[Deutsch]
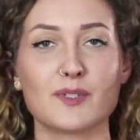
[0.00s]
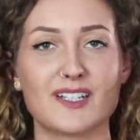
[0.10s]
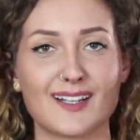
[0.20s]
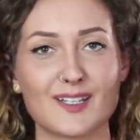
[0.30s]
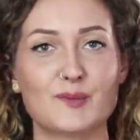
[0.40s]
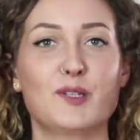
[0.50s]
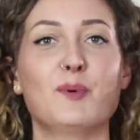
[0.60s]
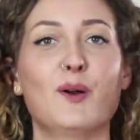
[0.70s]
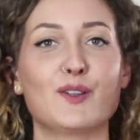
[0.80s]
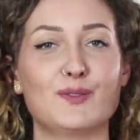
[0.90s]
bedanke ich
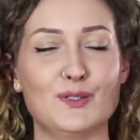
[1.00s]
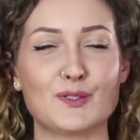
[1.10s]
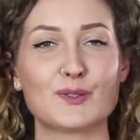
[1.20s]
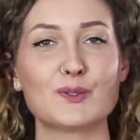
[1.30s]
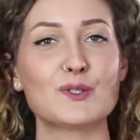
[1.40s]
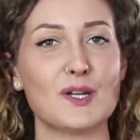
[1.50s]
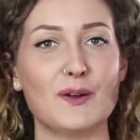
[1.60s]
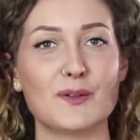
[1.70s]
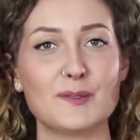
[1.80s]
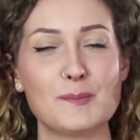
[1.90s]
mich bei euch fürs
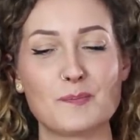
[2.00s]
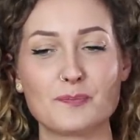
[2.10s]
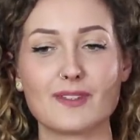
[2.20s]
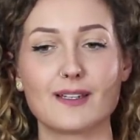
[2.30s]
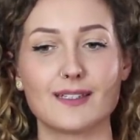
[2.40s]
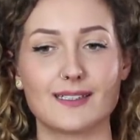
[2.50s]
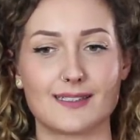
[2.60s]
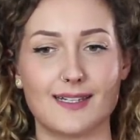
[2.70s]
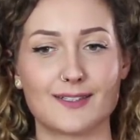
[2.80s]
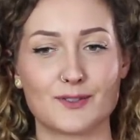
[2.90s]
Zuschauen.
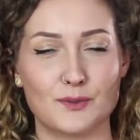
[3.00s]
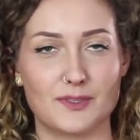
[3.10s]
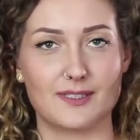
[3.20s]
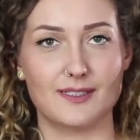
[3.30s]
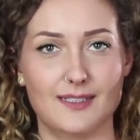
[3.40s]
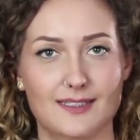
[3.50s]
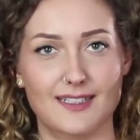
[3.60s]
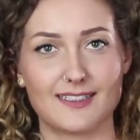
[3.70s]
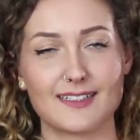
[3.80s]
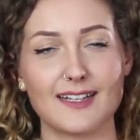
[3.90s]
Ihr seid süß, ihr
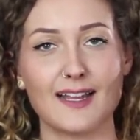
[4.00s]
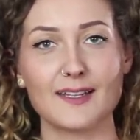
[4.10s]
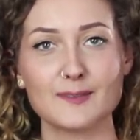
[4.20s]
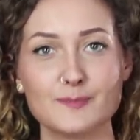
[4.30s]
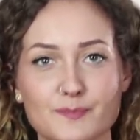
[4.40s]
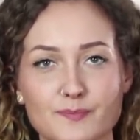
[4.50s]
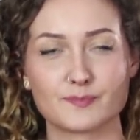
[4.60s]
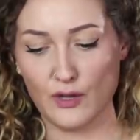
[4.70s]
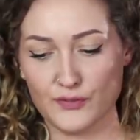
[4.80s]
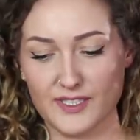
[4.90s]
seid klein.
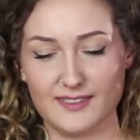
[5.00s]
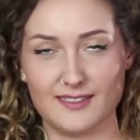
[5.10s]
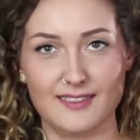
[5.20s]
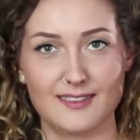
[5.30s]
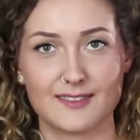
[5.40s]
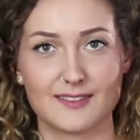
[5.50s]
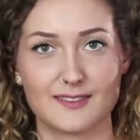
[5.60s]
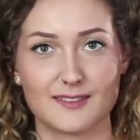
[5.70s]
Auf Wiedersehen.